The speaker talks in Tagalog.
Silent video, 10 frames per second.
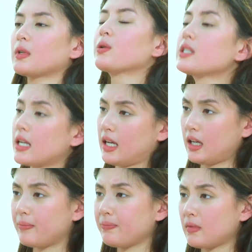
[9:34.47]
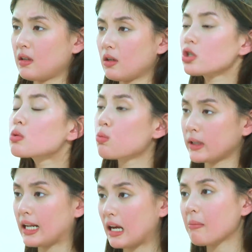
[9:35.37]
Sige, gusto
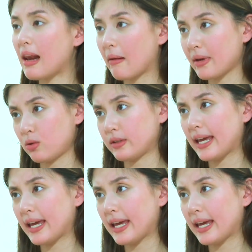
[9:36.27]
mo ba talaga malaman yung